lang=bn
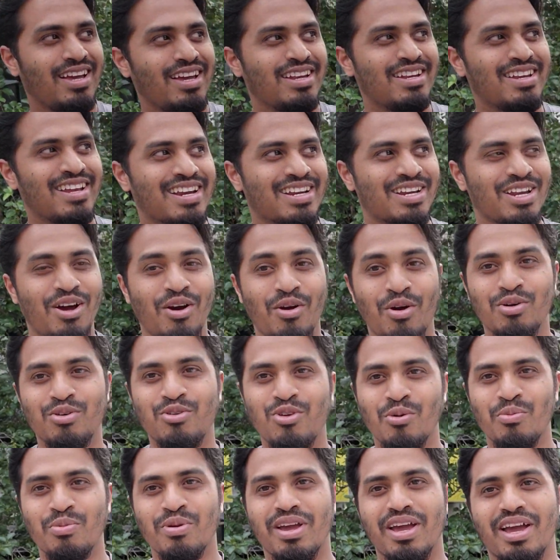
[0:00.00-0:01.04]
এটা একটা হট
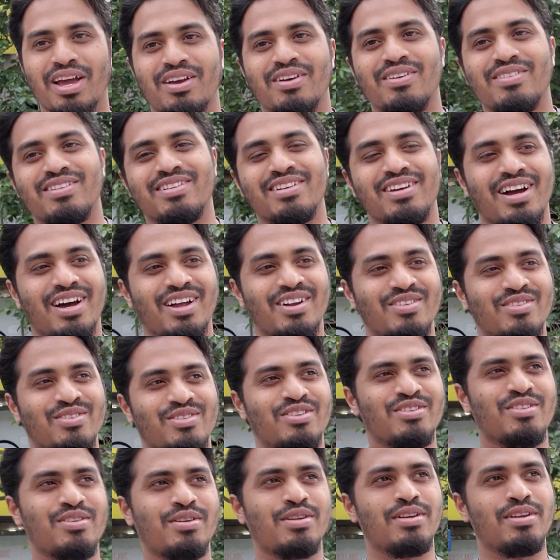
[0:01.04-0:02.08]
টপিক এখন কারণ
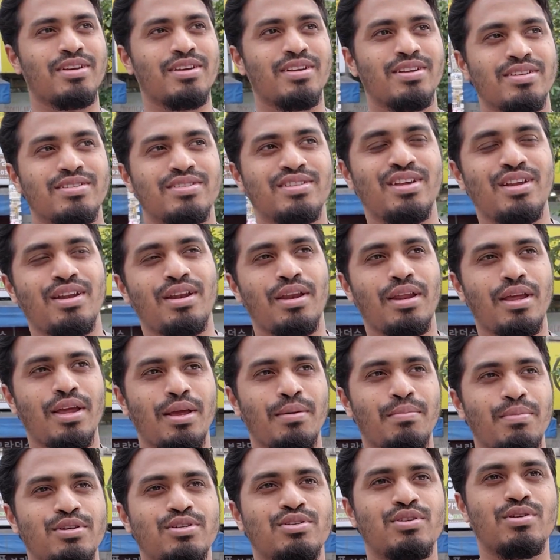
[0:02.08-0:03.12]
রিসেন্টলি
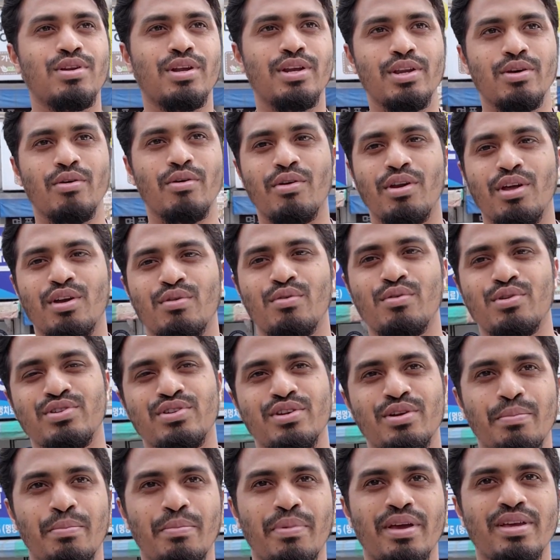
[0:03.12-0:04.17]
এই বিষয়টা নিয়ে অনেক
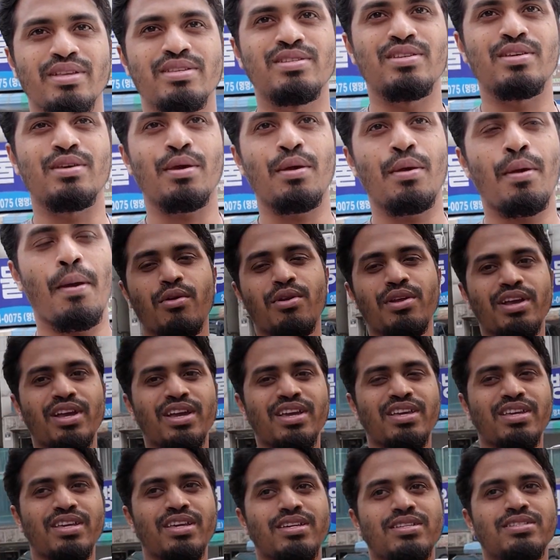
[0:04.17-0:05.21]
কোয়েশ্চেন পেয়েছি
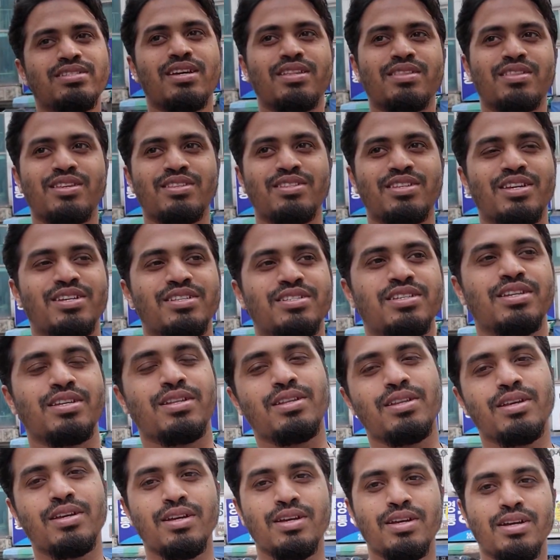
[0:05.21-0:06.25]
অনেকেই জানতে চেয়েছেন
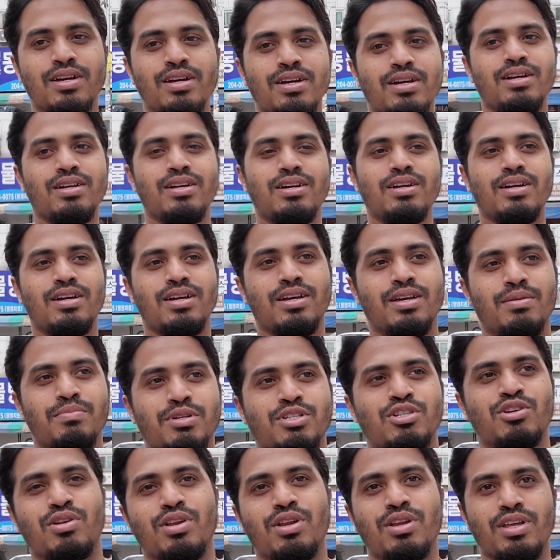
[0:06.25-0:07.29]

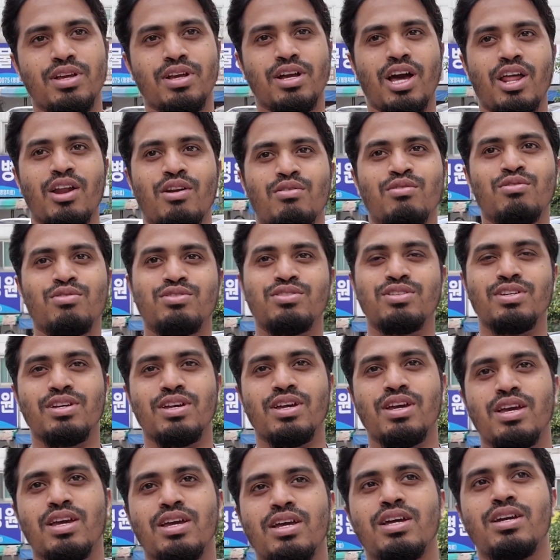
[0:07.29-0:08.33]
বিষয়টা নিয়ে কারণ হচ্ছে
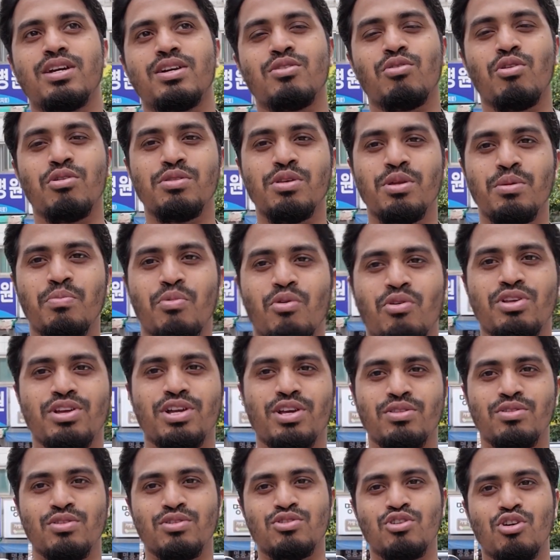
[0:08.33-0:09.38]
কয়েকদিন পরে
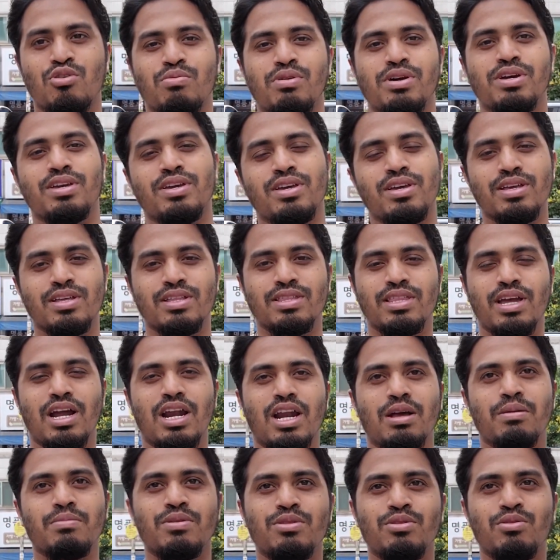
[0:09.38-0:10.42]
কিন্তু সবাই
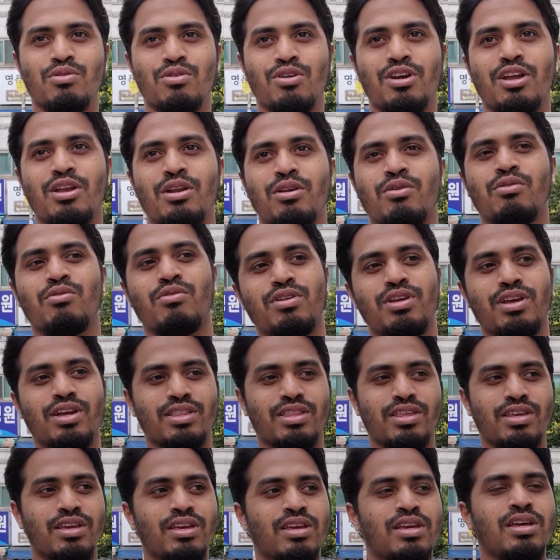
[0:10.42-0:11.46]
দাঁড়াবে দক্ষিণ
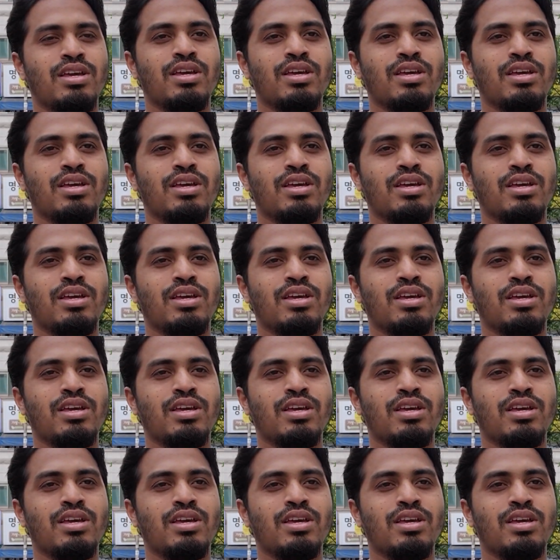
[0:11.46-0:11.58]
কোরিয়াতে